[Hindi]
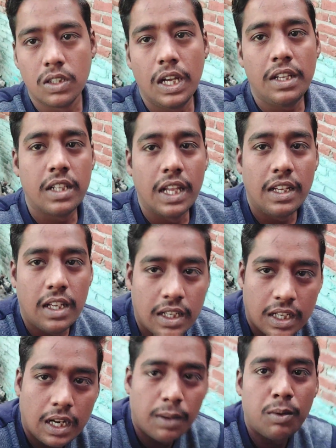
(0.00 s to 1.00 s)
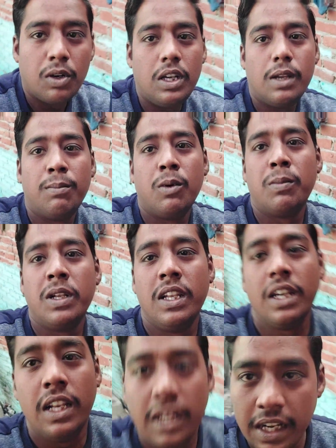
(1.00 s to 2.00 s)
तो गाइस साइकिल ख़राब हो गई अब वो
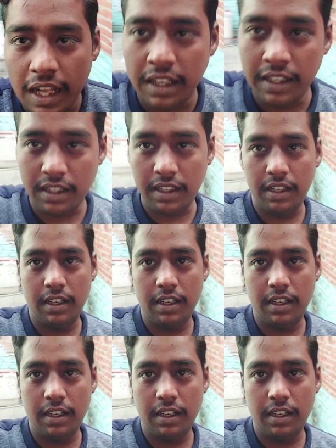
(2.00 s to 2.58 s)
बनने के लिए डाल देते